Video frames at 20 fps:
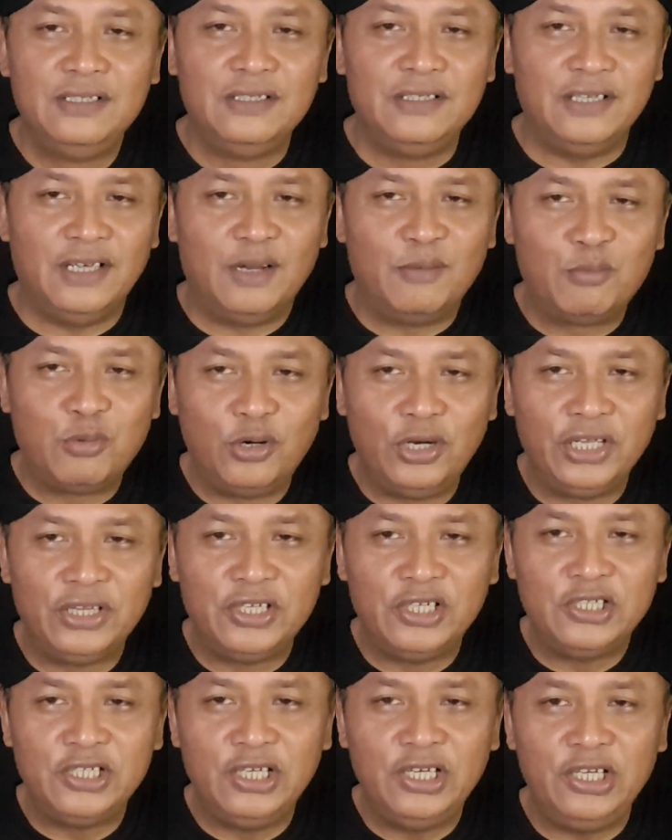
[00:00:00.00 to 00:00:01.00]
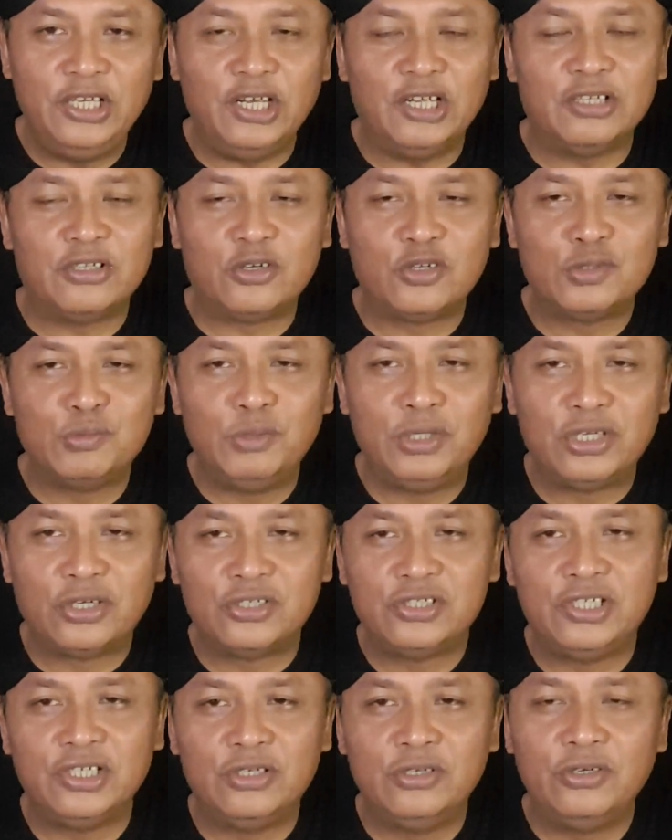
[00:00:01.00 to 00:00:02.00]
Yang politis ini yang
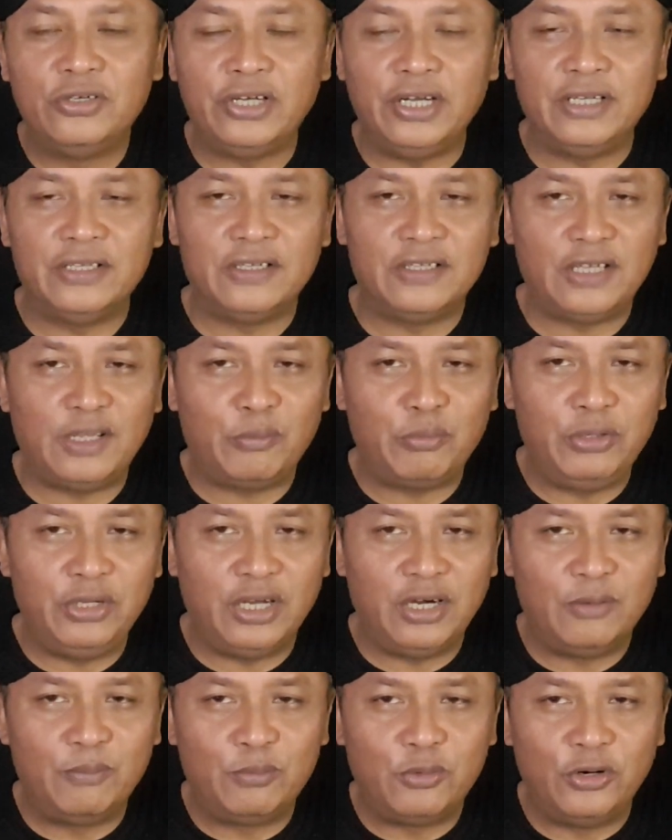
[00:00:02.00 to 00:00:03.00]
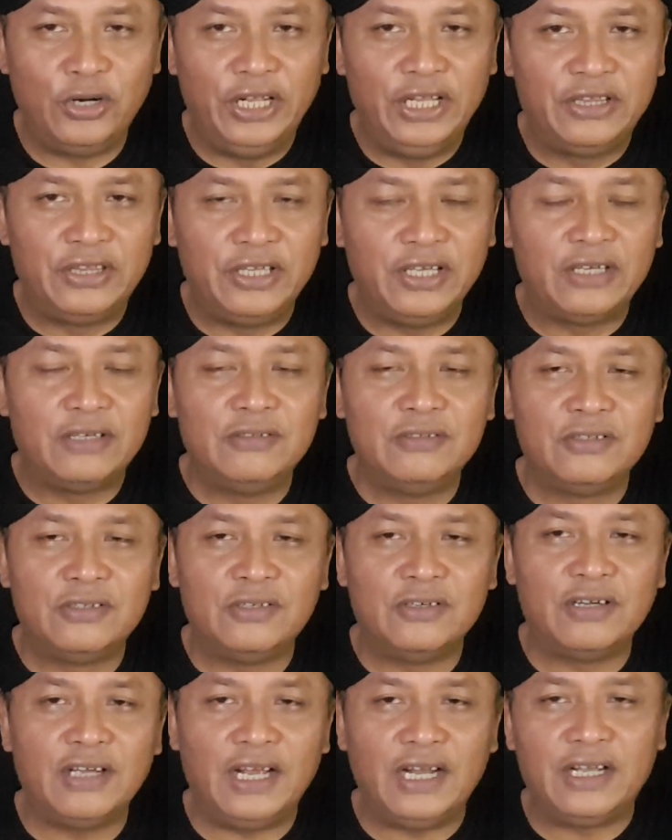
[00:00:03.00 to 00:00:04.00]
terus-menerus digoreng, tetapi yang politik
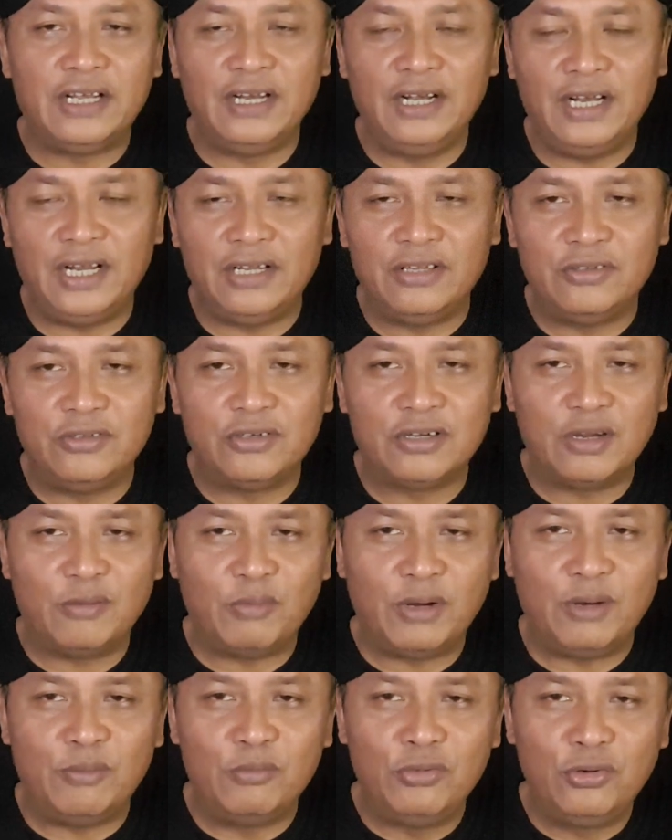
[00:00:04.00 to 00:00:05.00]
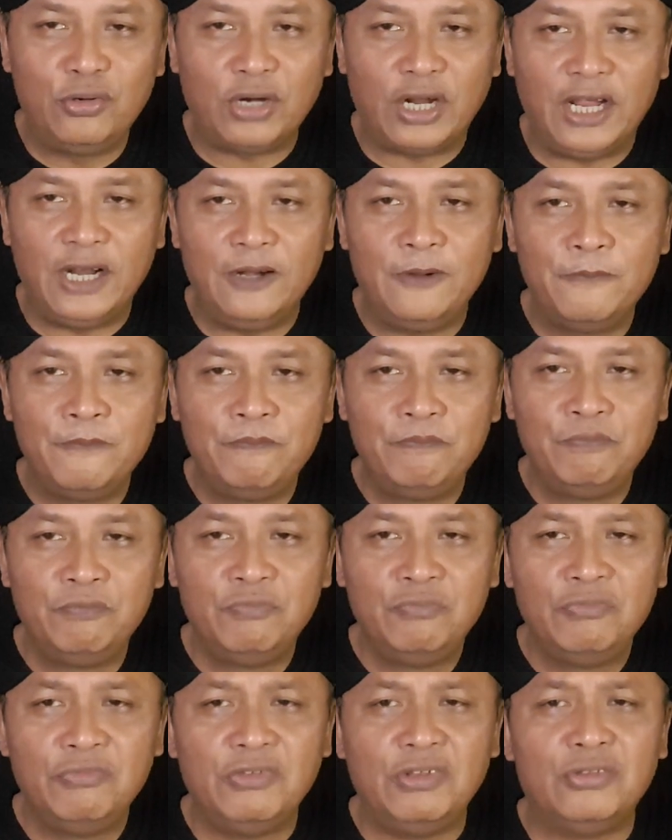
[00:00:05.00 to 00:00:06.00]
untuk keadilan, untuk kemakmuran
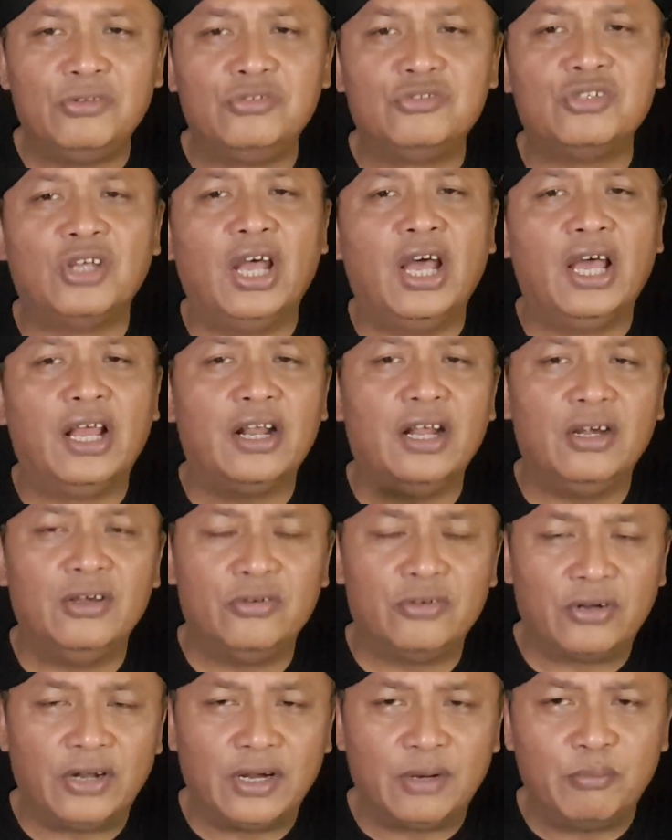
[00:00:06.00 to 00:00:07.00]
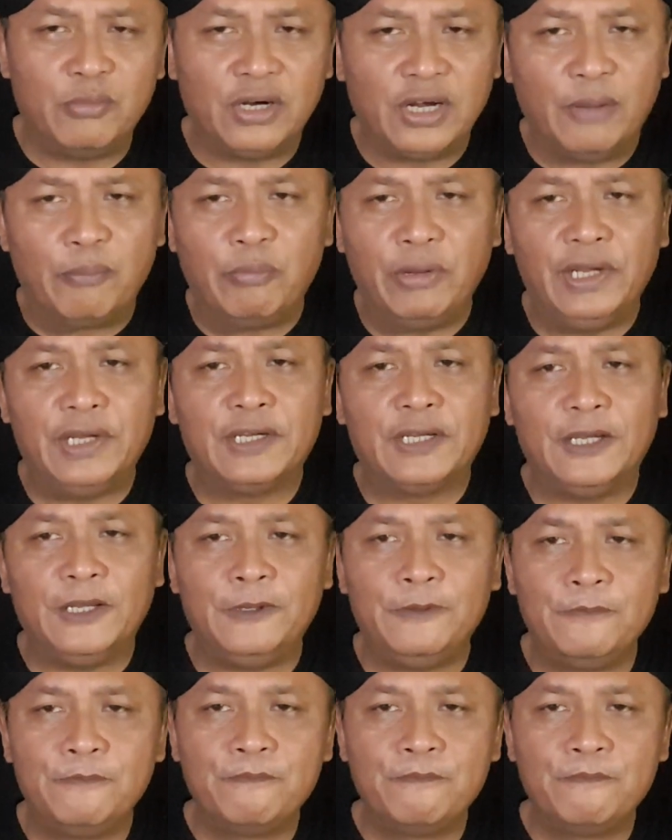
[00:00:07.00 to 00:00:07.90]
itu jarang orang mengabaikan.